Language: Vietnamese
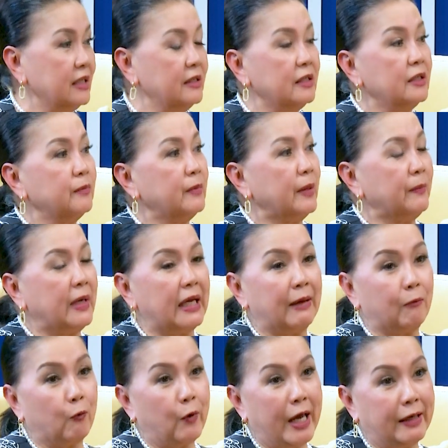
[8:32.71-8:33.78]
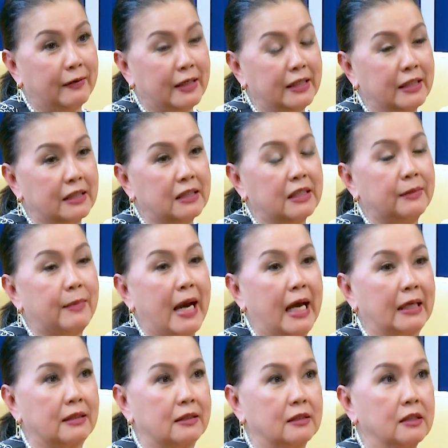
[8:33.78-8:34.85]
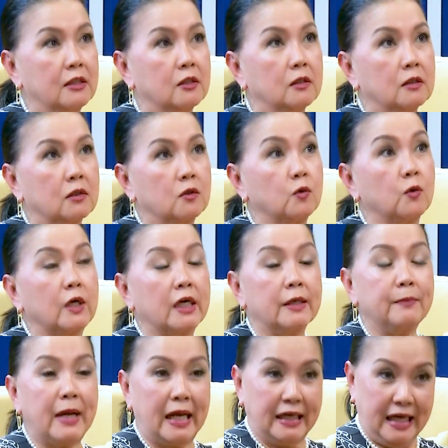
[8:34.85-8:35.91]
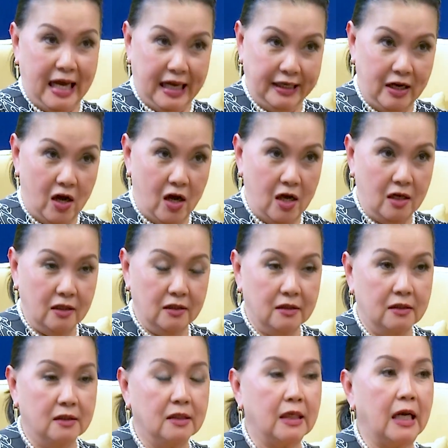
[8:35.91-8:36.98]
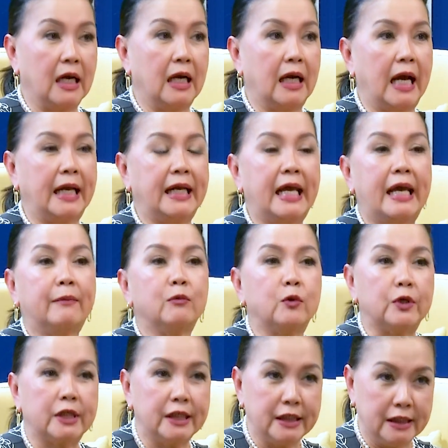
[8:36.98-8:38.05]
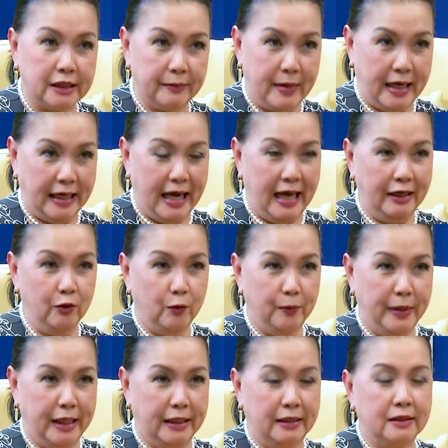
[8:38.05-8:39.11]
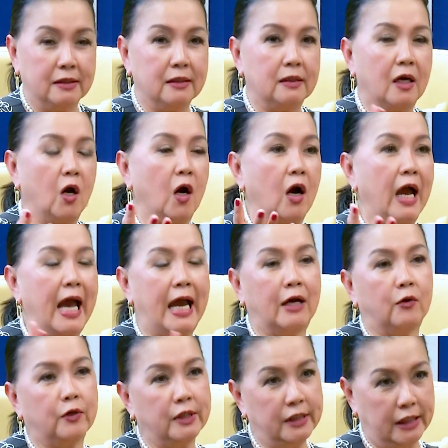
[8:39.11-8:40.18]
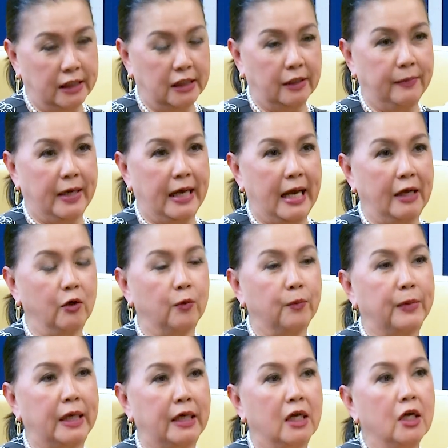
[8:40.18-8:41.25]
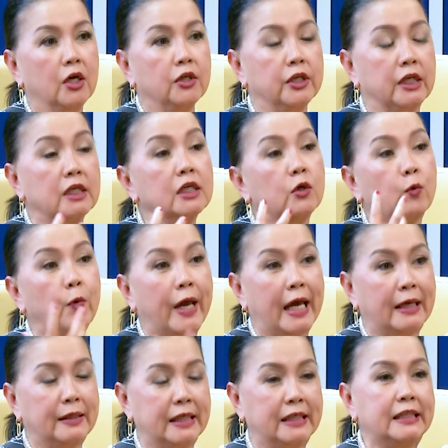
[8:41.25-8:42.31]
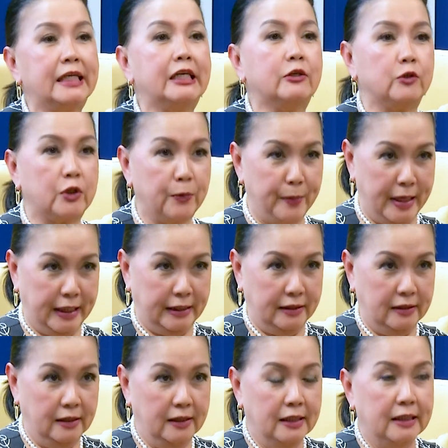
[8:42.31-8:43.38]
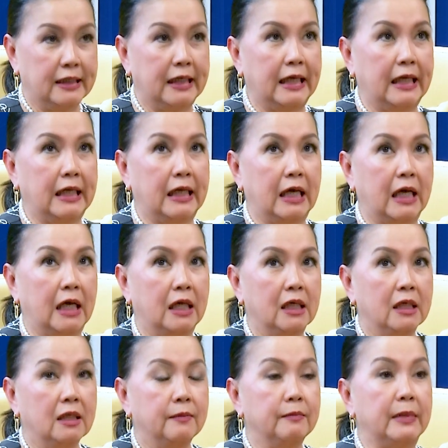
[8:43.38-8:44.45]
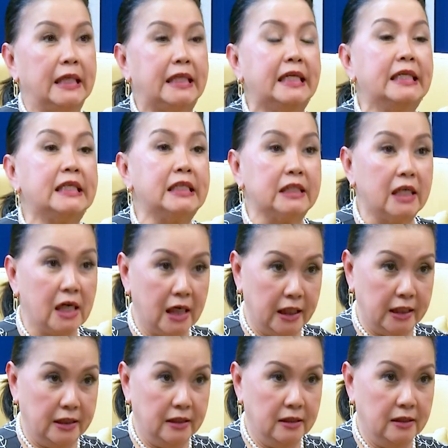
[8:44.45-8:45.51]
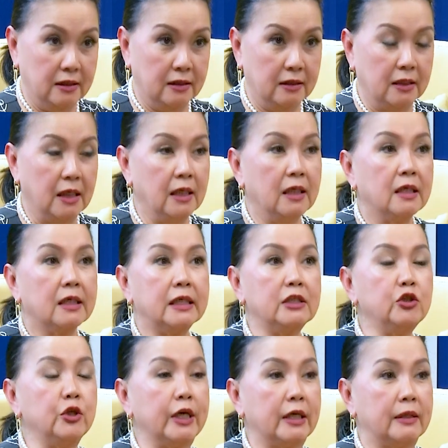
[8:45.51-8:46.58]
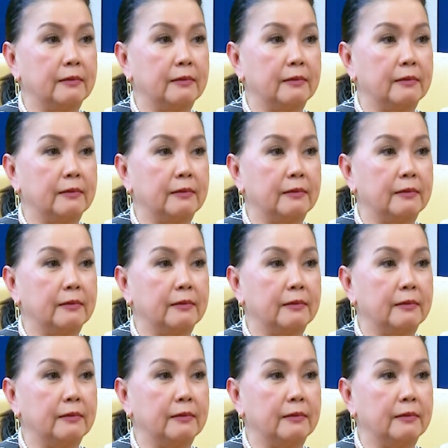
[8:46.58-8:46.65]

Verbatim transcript: nhưng mà mình làm quen với những người bạn của bạn gái đó à, anh em của cái người bạn gái của mình họ hàng của những người bạn gái của mình những người quen giới thiệu cho mình thì là mình tin tưởng hơn cái chuyện